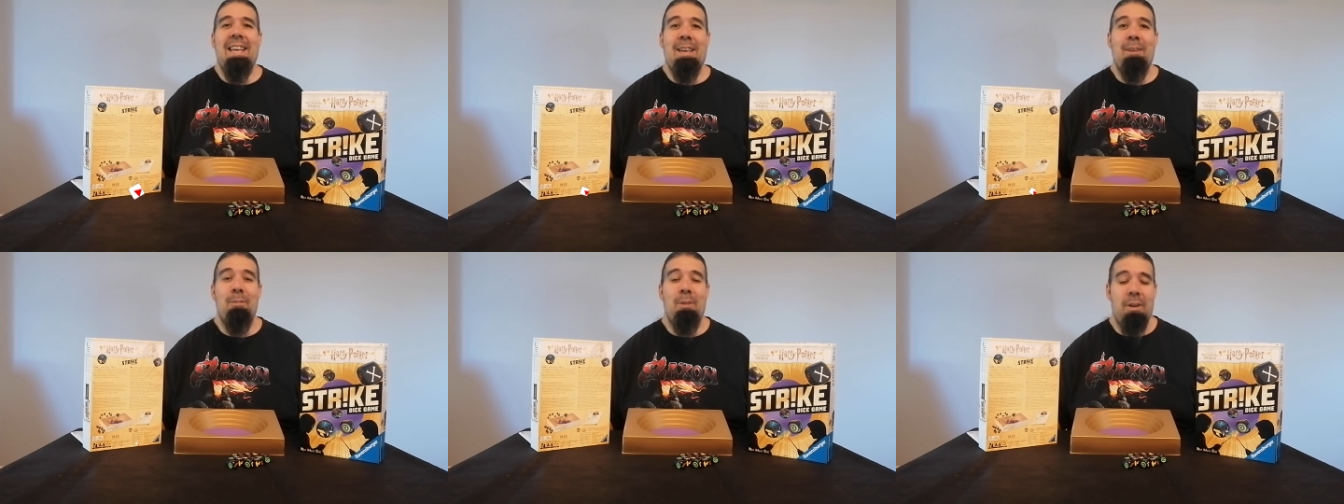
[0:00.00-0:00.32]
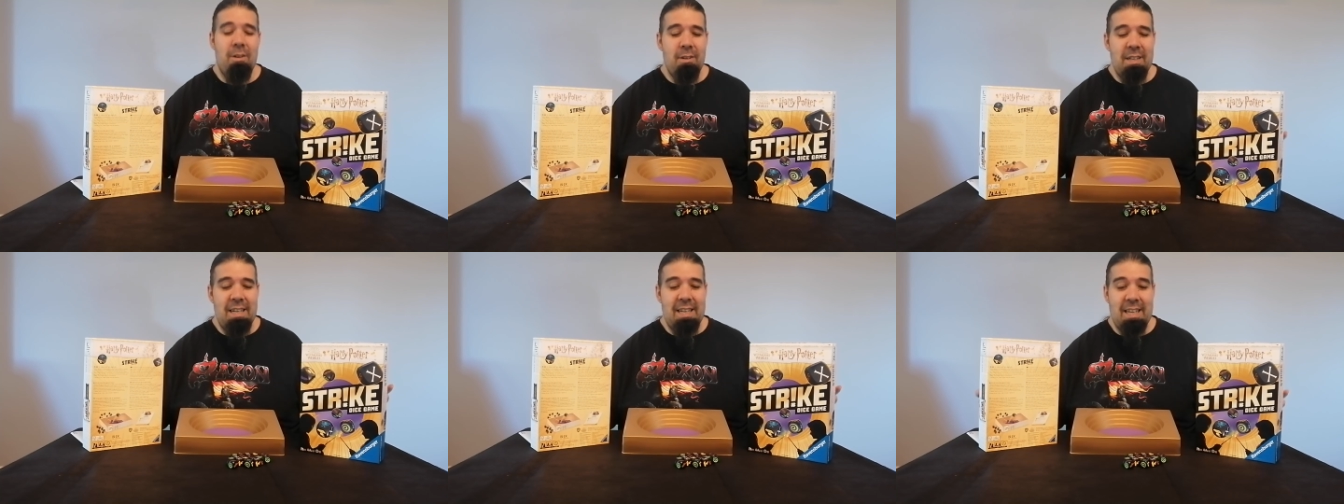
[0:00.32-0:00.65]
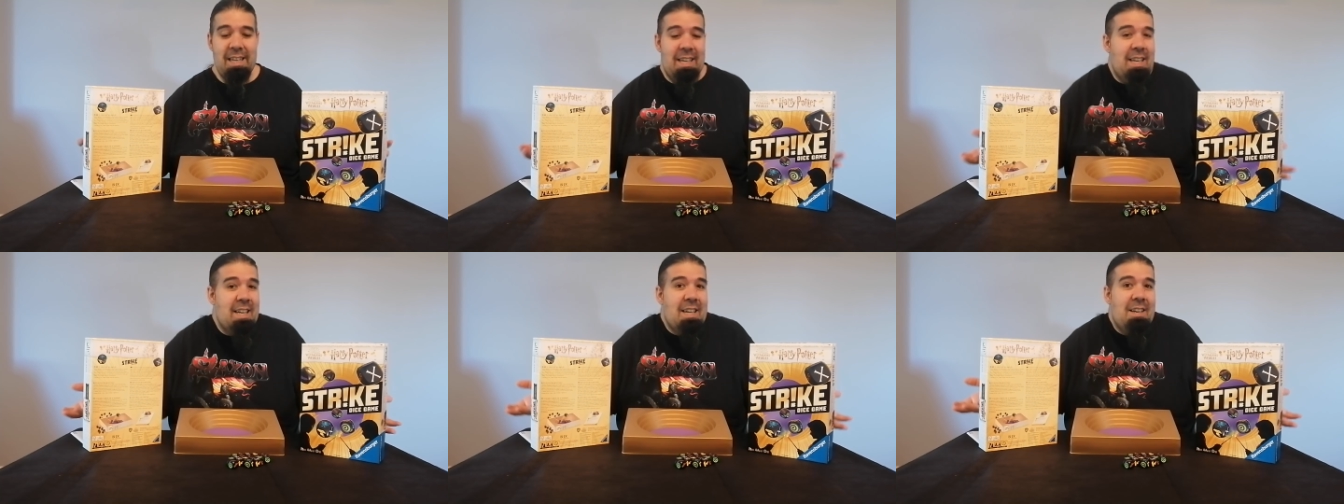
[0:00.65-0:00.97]
y bueno,
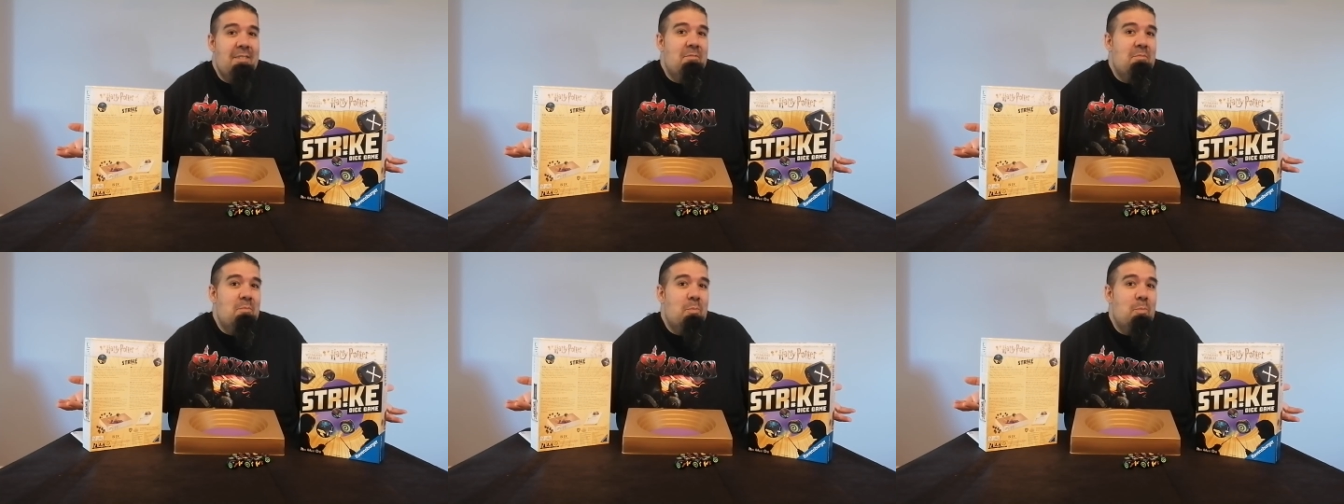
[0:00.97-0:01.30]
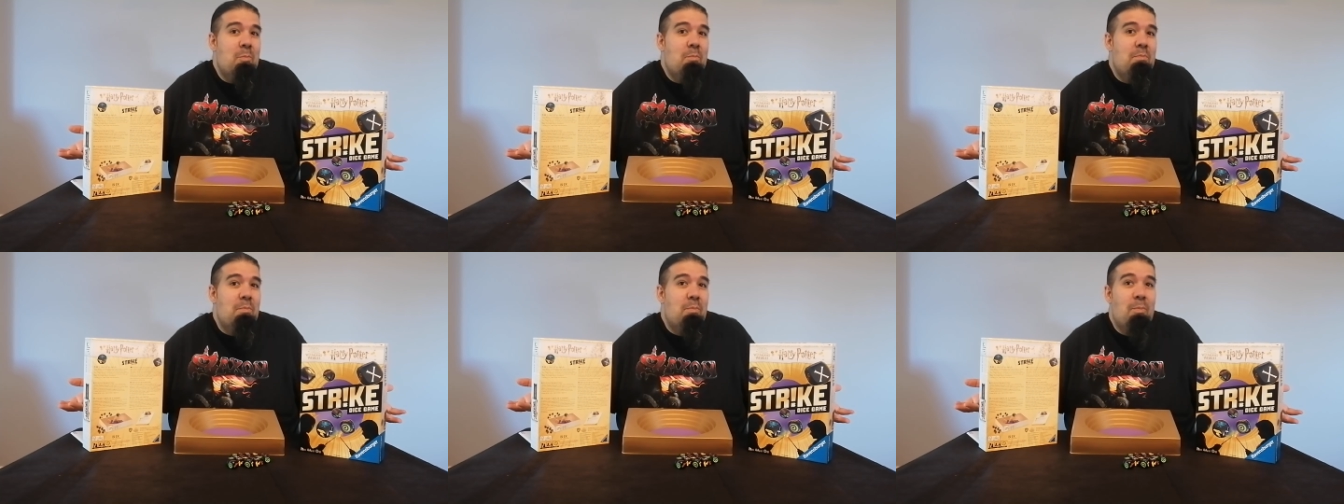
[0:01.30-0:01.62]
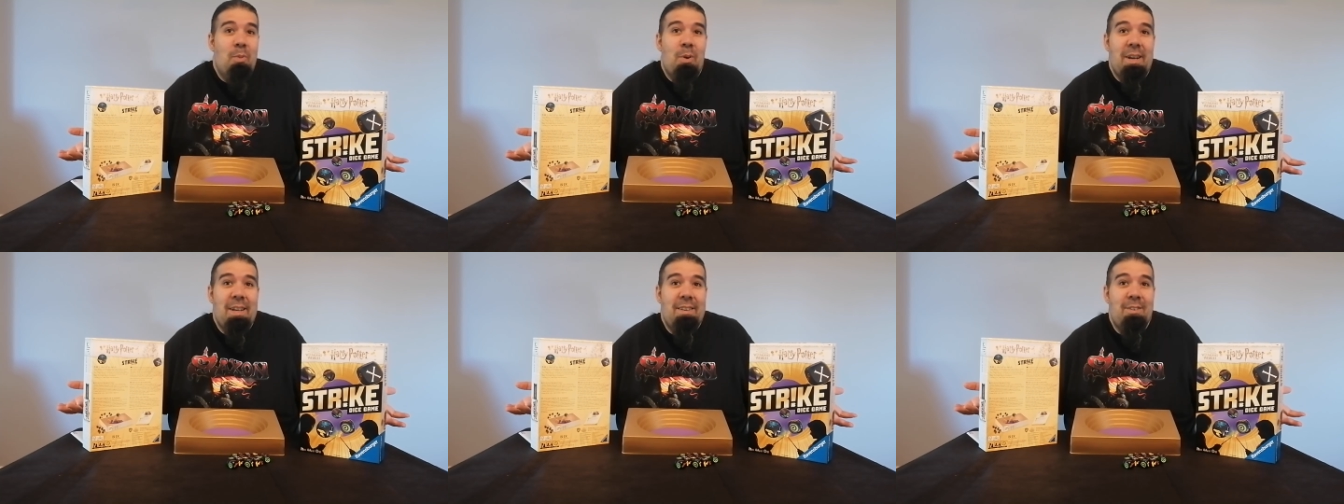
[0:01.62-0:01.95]
eh,
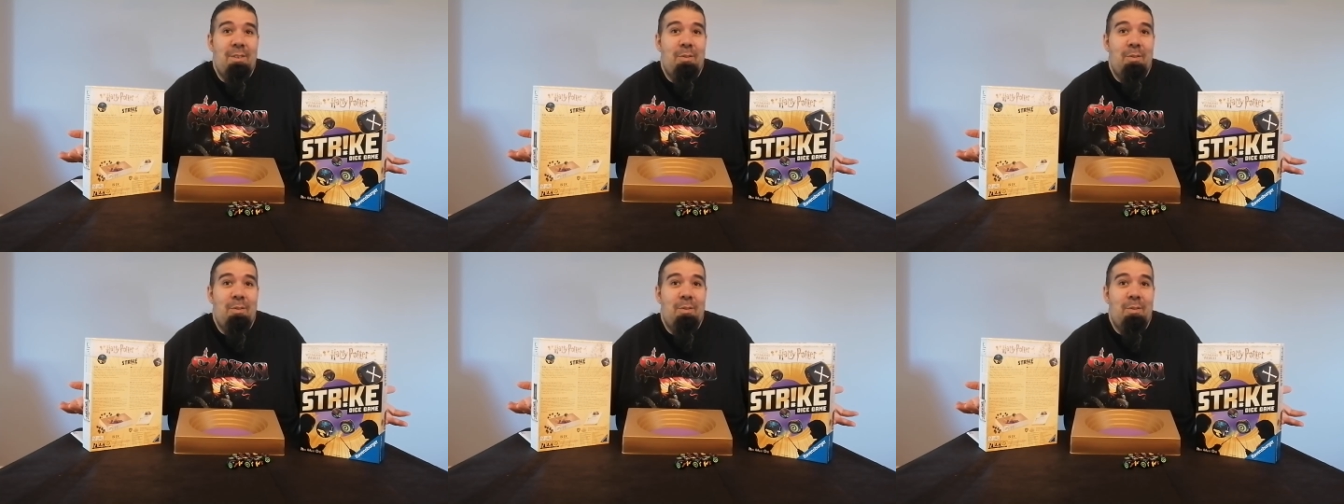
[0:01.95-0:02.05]
pues